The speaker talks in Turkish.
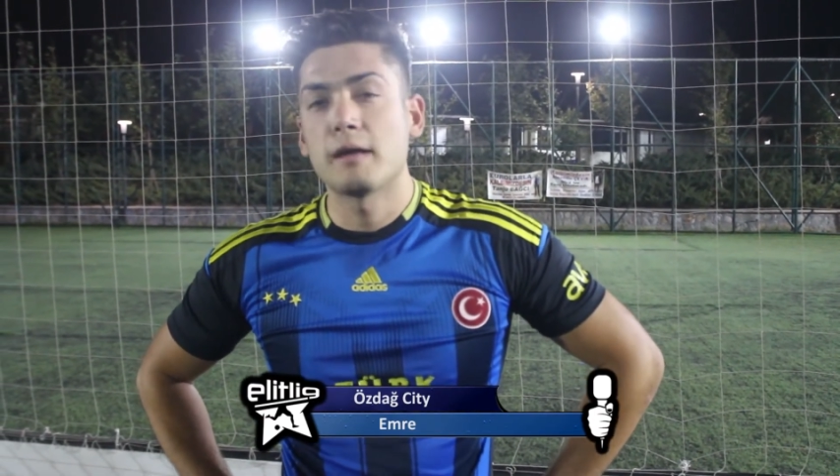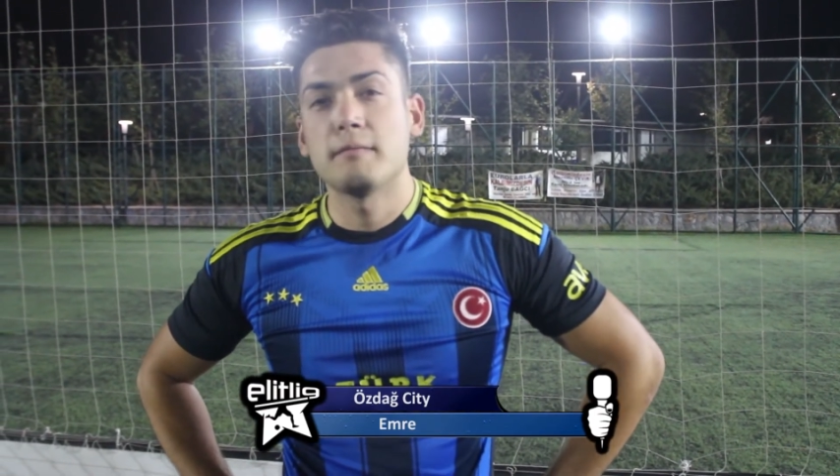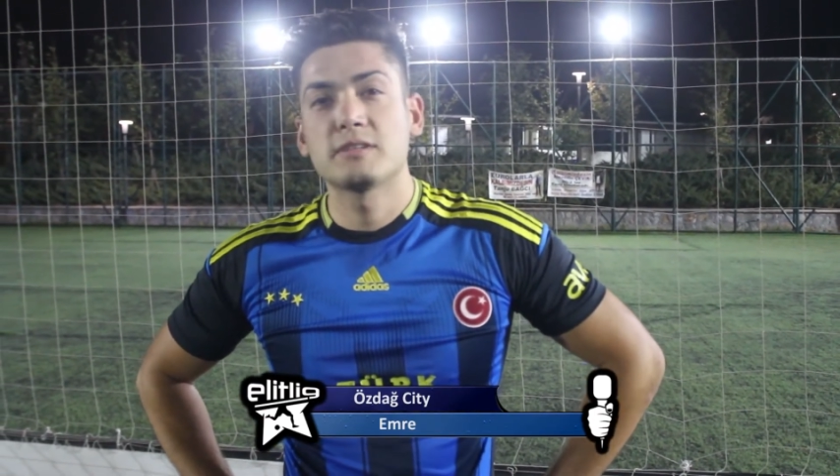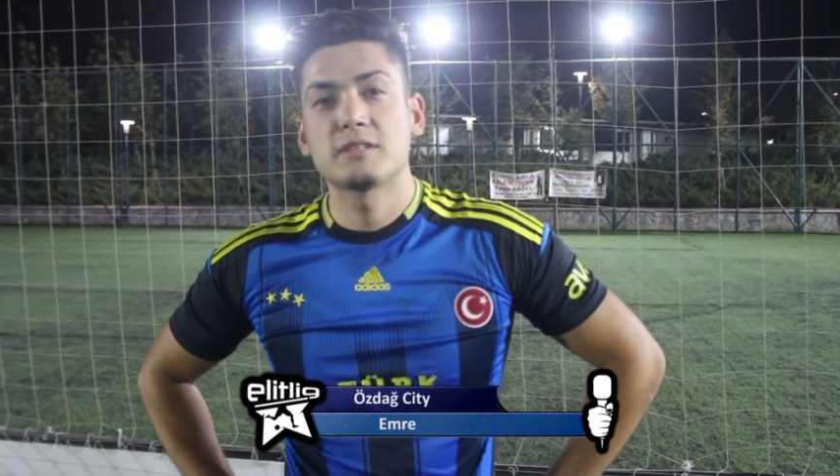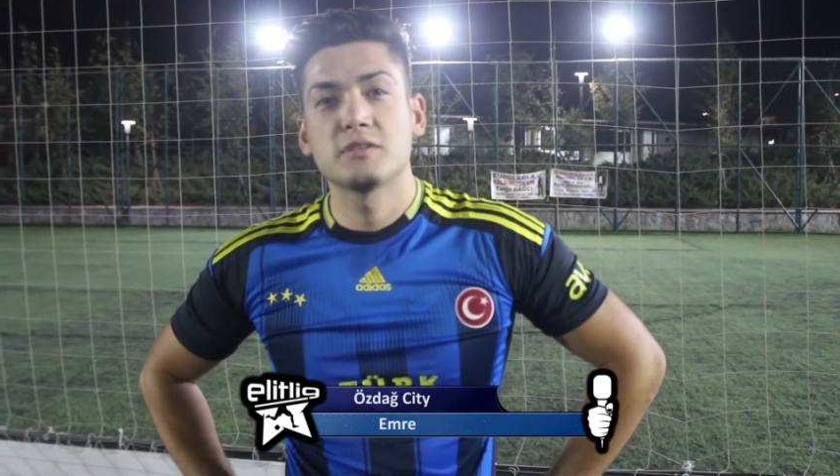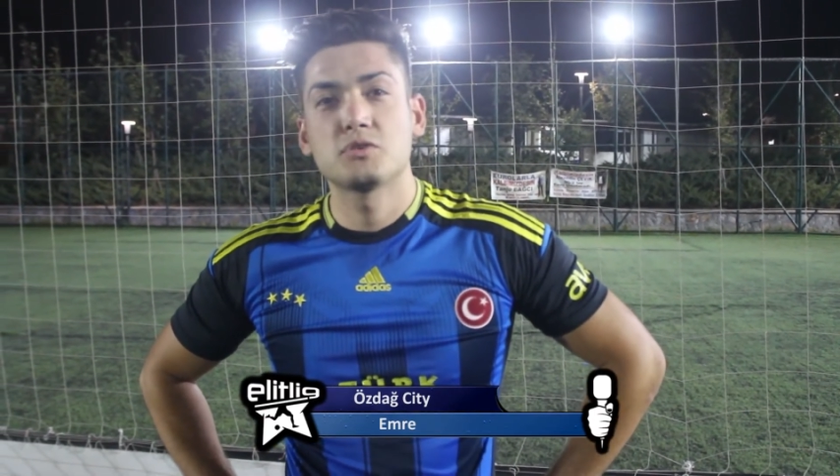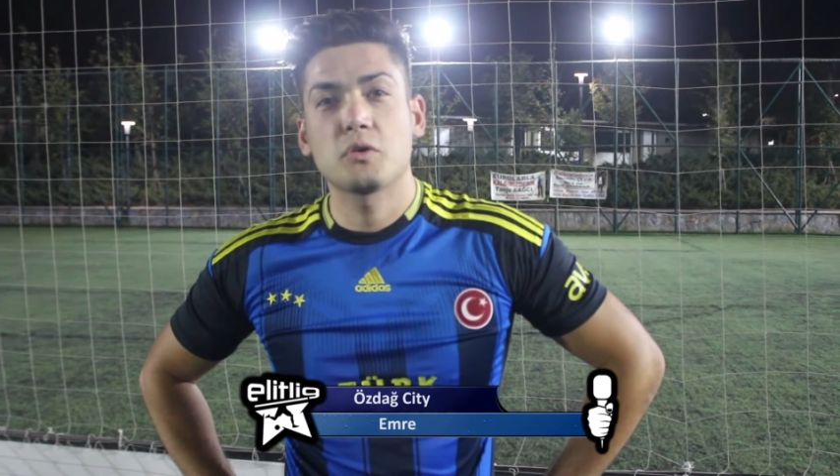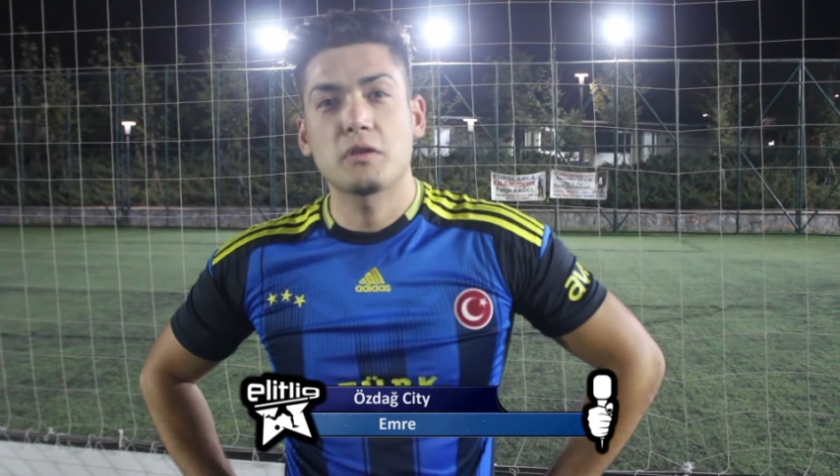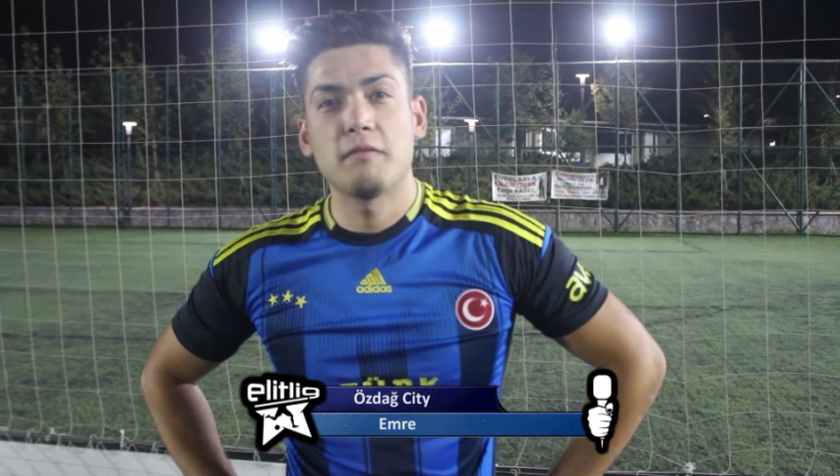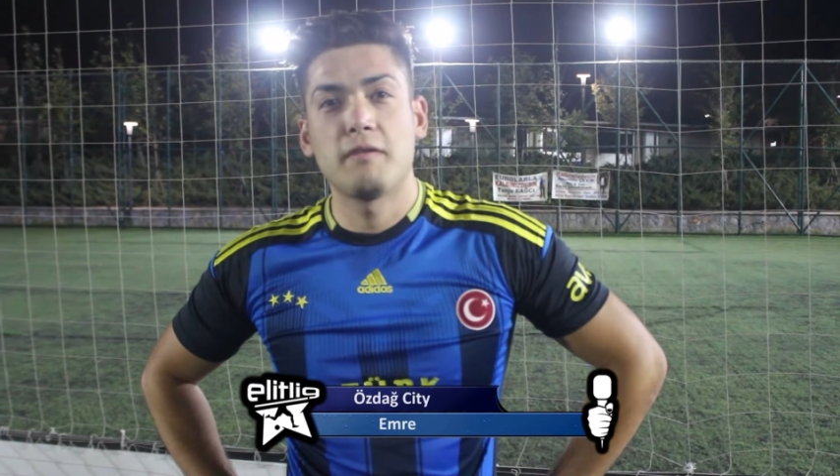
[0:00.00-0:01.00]
maçların
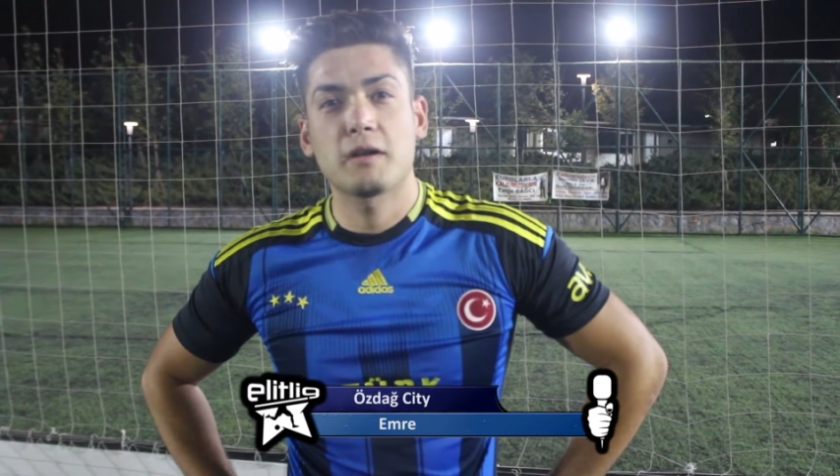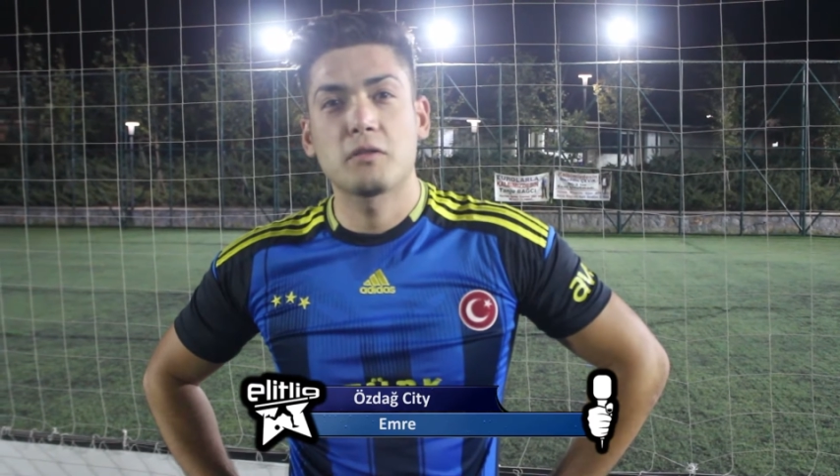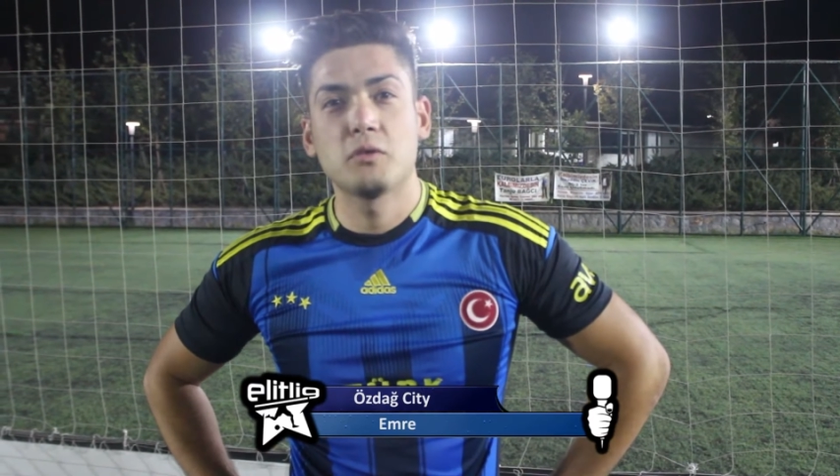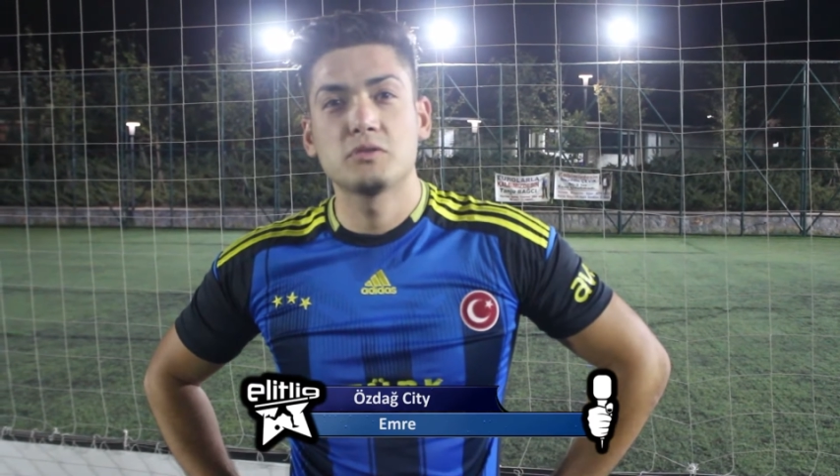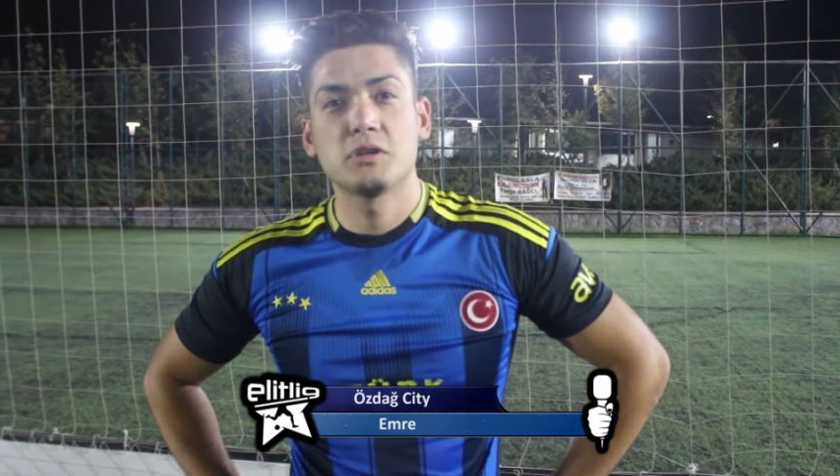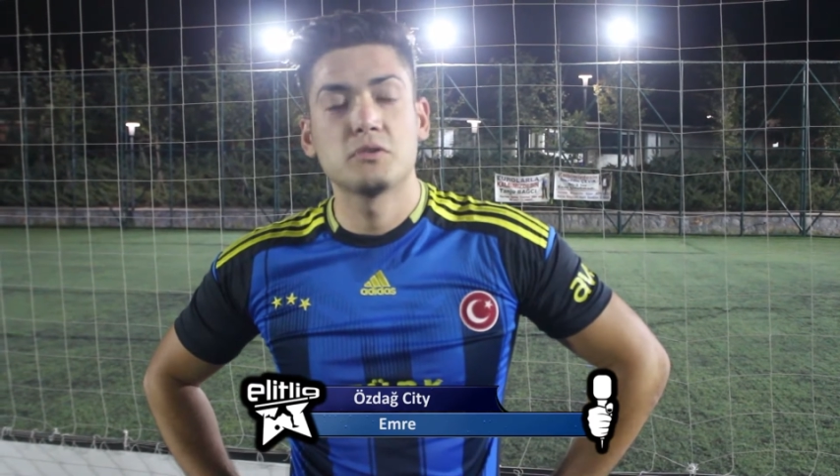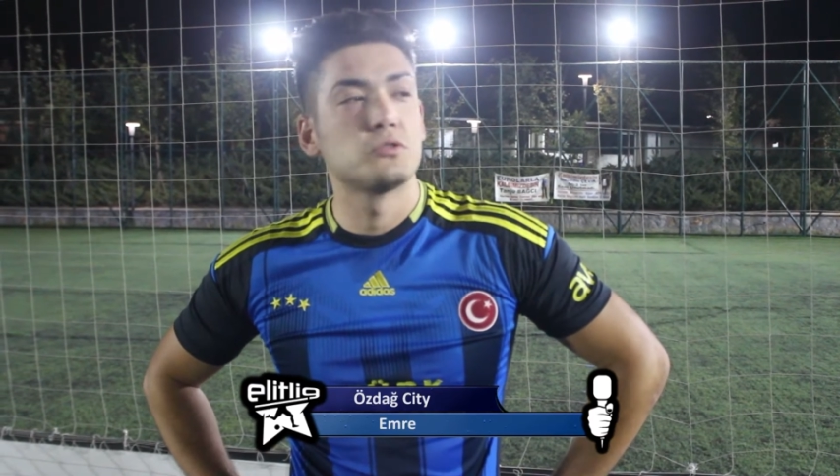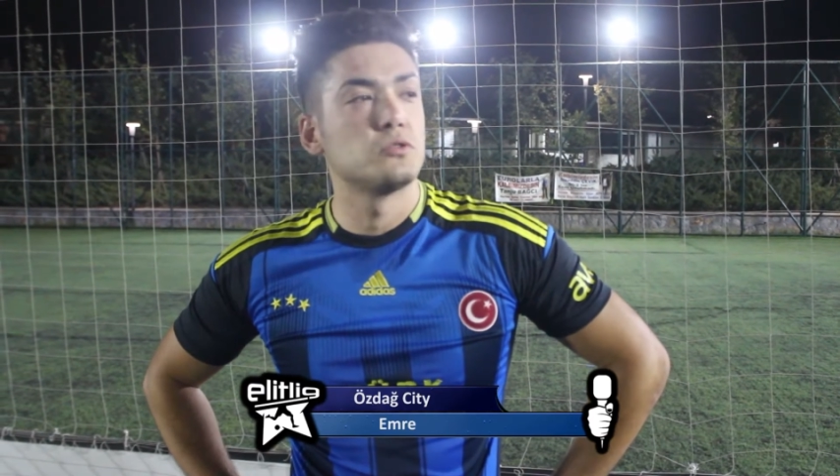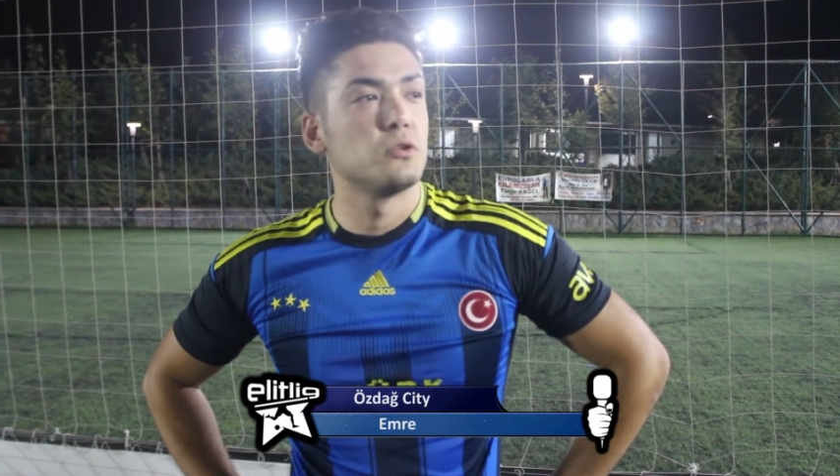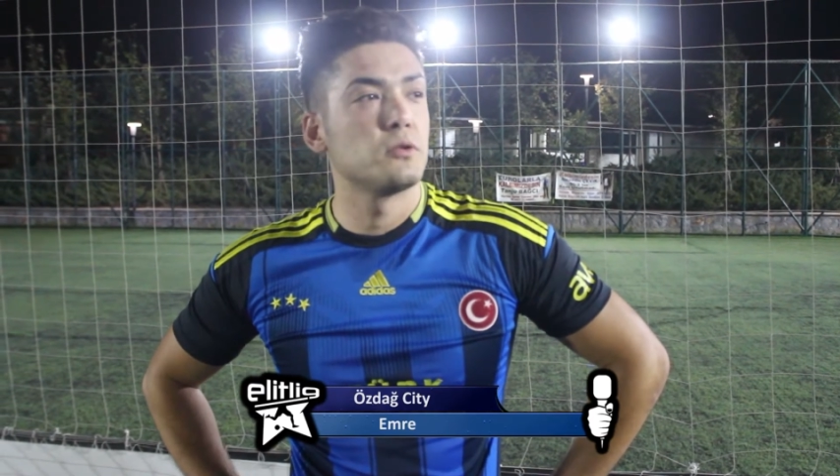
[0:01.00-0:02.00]
çok daha farklı olacağını
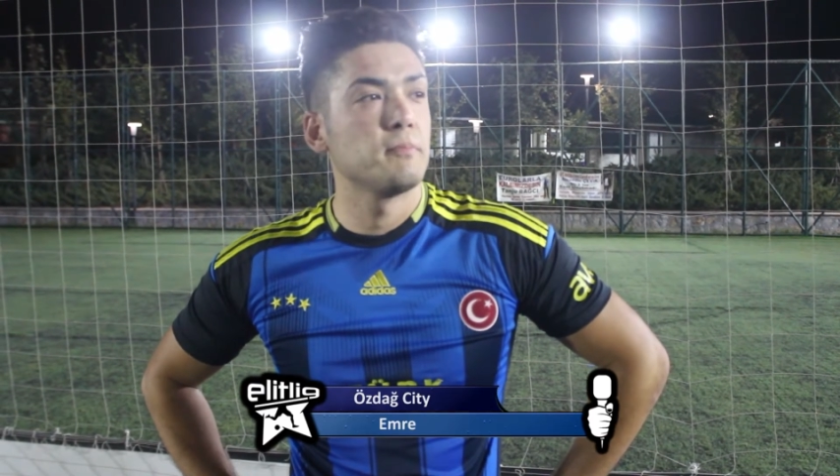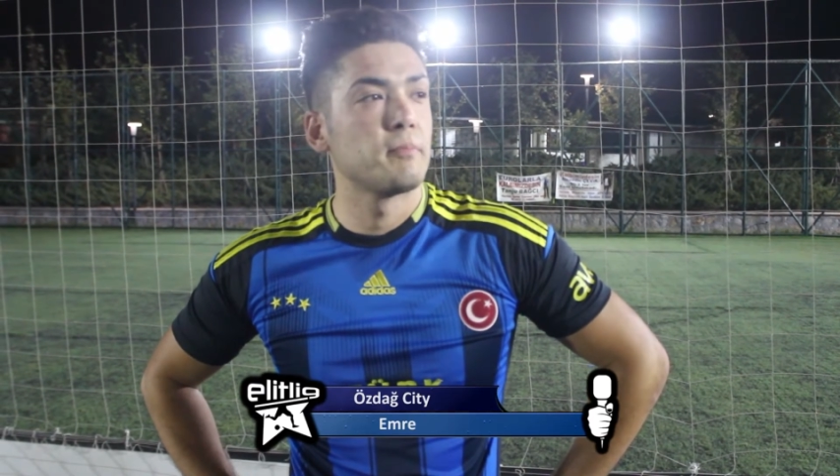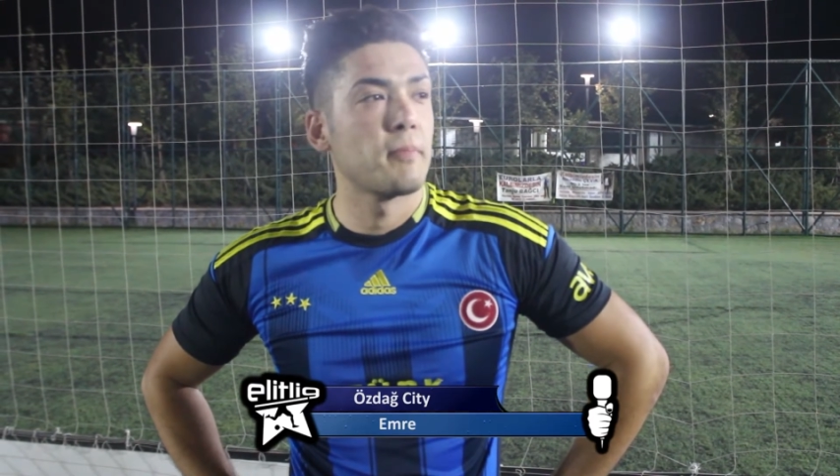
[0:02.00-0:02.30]
düşünüyorum.